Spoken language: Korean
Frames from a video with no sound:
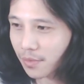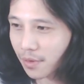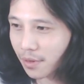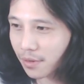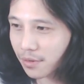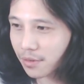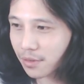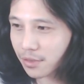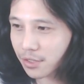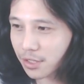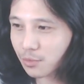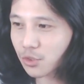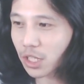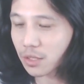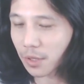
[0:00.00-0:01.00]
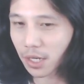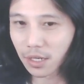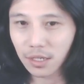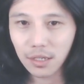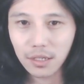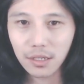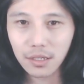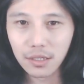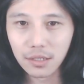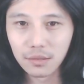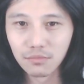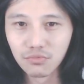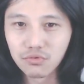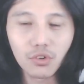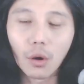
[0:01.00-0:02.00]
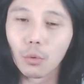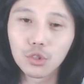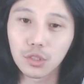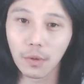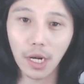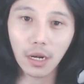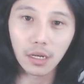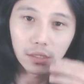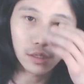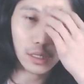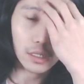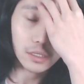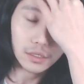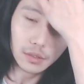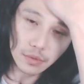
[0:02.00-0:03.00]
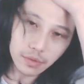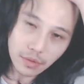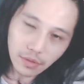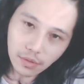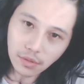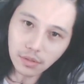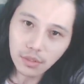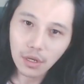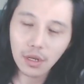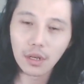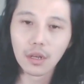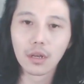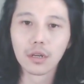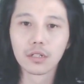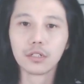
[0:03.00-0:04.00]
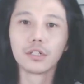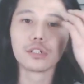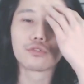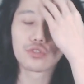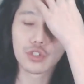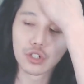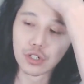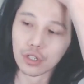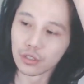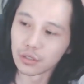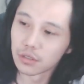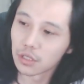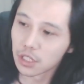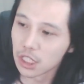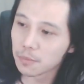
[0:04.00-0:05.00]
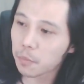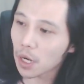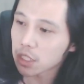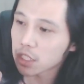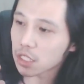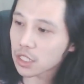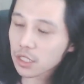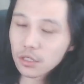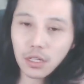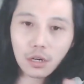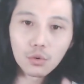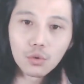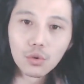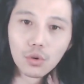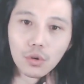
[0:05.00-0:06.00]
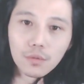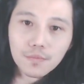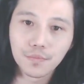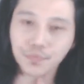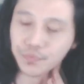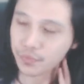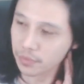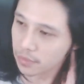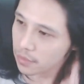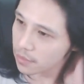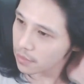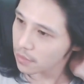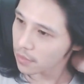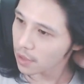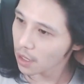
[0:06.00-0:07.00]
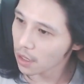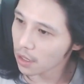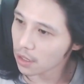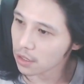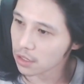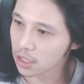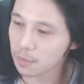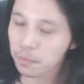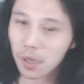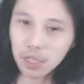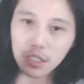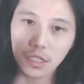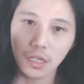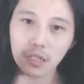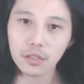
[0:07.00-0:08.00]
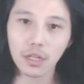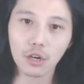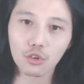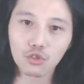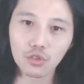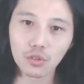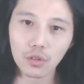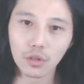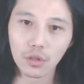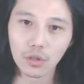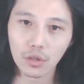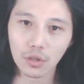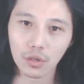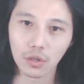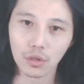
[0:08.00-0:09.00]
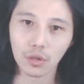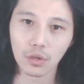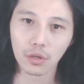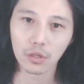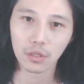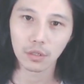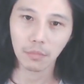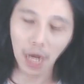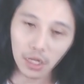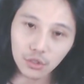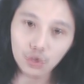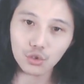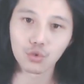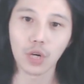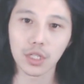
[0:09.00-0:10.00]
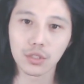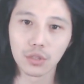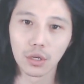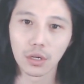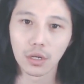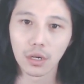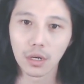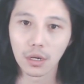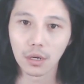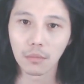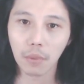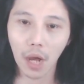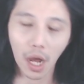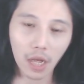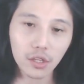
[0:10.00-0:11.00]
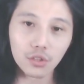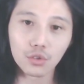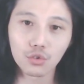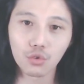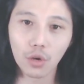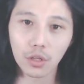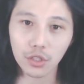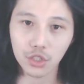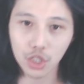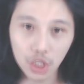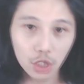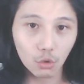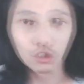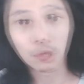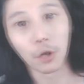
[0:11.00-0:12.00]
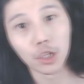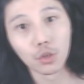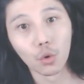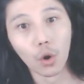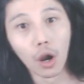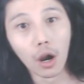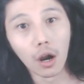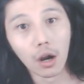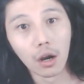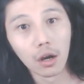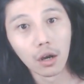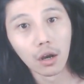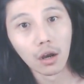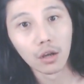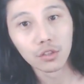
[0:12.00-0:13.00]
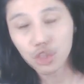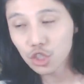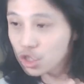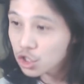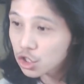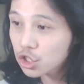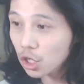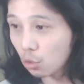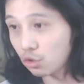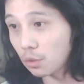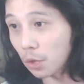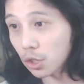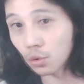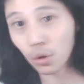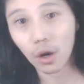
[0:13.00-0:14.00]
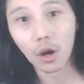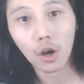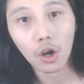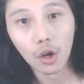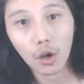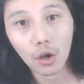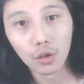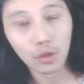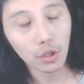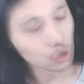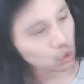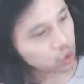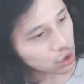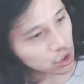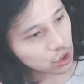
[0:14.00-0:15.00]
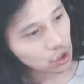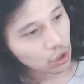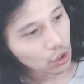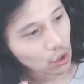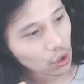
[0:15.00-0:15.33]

어 질문하지 말래 물어보지 말래 그냥 그리고선 입학식이 끝나고 입학식이 끝나고 반으로 들어왔어 반으로 들어왔는데 진짜 우리 반인 거야 진짜 우리 반인 거야 난 솔직히